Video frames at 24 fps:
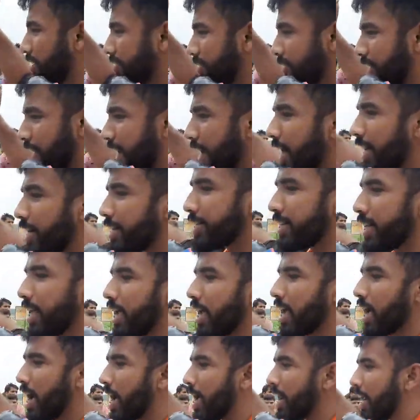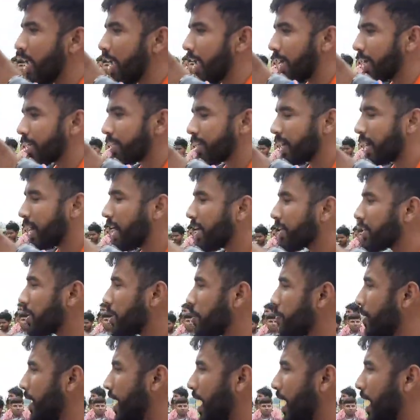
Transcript: स्टेट से हर एक जगह से